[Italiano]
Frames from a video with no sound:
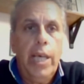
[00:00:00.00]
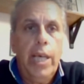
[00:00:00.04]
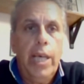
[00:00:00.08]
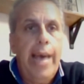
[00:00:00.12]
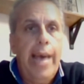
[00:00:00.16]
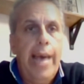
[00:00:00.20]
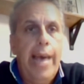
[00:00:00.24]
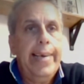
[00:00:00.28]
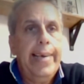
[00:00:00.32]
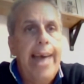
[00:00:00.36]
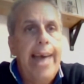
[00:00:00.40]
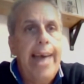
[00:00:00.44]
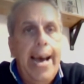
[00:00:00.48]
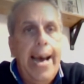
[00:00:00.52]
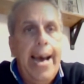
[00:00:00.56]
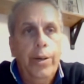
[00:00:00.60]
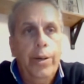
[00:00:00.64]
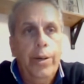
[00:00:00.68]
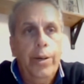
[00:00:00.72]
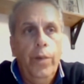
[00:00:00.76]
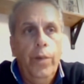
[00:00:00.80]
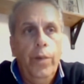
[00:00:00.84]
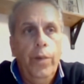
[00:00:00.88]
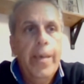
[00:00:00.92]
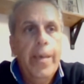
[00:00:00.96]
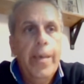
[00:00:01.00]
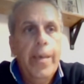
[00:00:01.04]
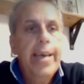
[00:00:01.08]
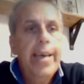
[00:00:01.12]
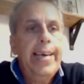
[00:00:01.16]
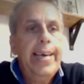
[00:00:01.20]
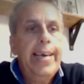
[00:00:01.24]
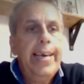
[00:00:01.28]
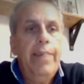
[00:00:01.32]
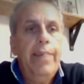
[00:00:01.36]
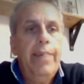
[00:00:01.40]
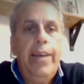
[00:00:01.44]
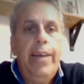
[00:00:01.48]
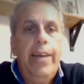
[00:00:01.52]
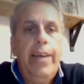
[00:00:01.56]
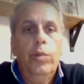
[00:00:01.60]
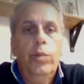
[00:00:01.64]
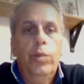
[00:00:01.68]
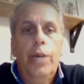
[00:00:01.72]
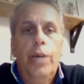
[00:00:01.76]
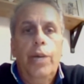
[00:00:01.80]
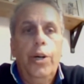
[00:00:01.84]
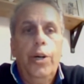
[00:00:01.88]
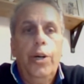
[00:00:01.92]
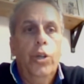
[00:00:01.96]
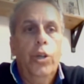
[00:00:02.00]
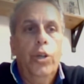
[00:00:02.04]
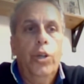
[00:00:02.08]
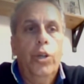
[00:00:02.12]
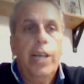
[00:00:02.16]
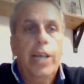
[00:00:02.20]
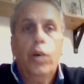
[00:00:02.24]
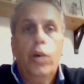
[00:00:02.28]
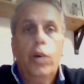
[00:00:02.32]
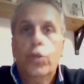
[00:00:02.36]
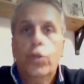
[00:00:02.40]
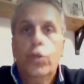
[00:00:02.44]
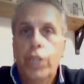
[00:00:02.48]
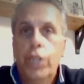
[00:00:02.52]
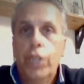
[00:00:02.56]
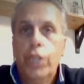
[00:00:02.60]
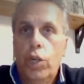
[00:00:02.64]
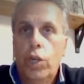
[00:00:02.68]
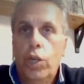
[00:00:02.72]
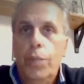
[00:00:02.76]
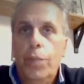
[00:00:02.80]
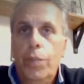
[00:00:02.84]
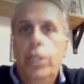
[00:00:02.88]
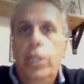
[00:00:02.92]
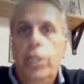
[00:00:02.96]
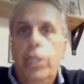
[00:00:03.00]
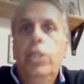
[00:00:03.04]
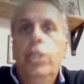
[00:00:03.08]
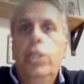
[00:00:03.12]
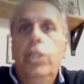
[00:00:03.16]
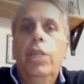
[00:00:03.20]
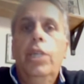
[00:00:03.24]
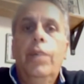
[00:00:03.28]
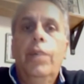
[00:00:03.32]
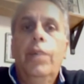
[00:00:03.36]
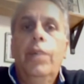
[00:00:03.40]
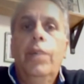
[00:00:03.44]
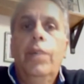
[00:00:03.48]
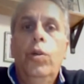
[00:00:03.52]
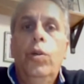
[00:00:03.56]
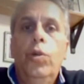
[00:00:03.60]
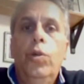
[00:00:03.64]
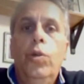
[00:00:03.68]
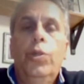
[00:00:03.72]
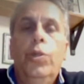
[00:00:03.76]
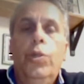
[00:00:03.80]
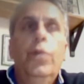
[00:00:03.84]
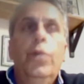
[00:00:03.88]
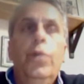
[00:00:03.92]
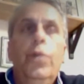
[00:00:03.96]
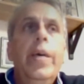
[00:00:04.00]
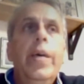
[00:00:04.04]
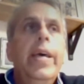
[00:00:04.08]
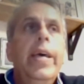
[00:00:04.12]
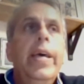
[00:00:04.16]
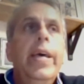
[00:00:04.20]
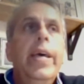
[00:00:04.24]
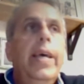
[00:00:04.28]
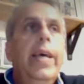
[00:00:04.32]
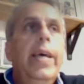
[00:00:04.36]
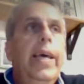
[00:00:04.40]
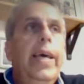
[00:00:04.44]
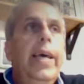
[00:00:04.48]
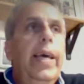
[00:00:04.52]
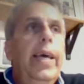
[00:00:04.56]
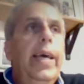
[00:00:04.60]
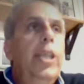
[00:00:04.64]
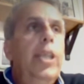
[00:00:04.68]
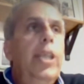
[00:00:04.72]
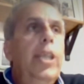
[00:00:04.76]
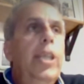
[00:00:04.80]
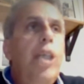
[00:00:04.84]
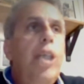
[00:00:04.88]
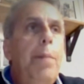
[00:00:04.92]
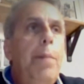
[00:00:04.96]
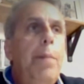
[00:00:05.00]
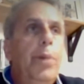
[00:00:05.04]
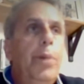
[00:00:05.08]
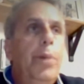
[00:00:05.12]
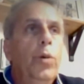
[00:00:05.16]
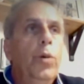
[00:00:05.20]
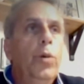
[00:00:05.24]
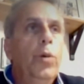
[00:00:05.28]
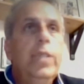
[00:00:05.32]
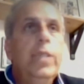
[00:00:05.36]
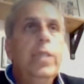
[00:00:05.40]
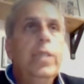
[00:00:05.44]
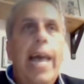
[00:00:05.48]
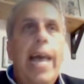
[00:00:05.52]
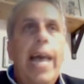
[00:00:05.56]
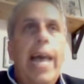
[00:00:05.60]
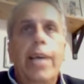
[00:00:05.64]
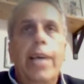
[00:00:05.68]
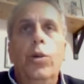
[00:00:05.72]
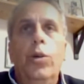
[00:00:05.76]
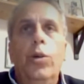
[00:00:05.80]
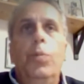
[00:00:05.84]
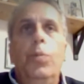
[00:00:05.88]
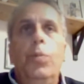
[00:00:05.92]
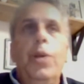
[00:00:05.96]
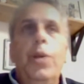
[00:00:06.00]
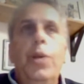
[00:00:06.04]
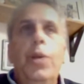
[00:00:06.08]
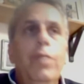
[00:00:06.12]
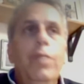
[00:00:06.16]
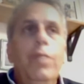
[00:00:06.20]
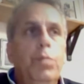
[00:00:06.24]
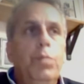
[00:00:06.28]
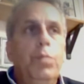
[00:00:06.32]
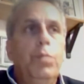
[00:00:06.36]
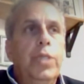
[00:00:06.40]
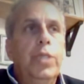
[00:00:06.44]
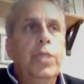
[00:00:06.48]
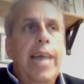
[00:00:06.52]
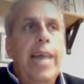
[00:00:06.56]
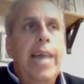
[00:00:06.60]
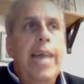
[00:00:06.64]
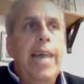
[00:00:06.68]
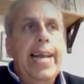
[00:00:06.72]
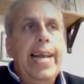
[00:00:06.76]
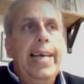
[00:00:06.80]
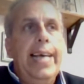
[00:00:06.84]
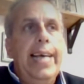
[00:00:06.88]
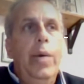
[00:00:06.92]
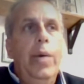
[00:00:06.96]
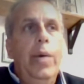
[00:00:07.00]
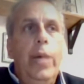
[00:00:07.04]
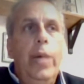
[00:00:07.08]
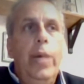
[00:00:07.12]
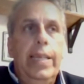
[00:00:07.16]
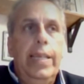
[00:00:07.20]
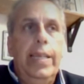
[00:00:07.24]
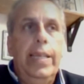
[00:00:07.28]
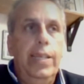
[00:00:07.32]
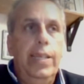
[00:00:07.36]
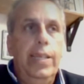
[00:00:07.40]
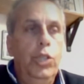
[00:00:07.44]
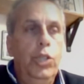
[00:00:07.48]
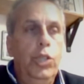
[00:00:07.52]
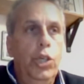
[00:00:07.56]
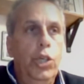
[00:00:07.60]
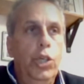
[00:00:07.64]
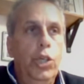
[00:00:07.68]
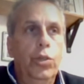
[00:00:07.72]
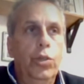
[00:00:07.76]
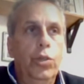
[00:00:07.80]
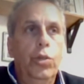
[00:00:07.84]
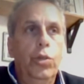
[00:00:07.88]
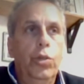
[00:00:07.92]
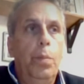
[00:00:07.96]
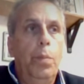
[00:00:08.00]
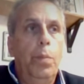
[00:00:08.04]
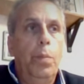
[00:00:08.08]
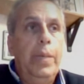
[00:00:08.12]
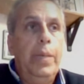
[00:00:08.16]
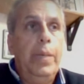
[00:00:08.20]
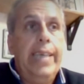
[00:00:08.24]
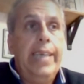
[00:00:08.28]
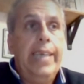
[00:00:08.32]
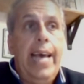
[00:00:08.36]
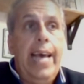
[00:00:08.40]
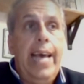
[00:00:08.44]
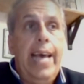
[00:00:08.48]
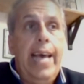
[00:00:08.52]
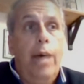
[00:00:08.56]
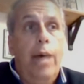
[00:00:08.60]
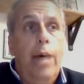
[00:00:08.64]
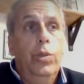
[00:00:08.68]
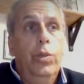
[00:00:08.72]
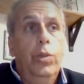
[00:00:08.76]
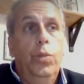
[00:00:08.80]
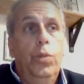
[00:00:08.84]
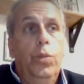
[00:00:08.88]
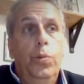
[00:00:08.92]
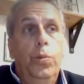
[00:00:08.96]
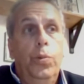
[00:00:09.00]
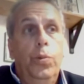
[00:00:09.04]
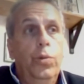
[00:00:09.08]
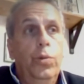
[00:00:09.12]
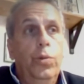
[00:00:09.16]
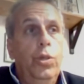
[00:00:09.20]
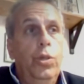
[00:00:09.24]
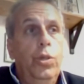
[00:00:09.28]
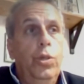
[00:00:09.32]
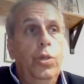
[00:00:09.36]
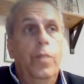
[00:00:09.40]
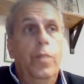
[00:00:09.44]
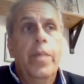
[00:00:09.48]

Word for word: È chiaro che avendo una rosa, così come ci dicevano loro, eh, già pronta, io non potevo spostare anche quella del 18, perché a questo punto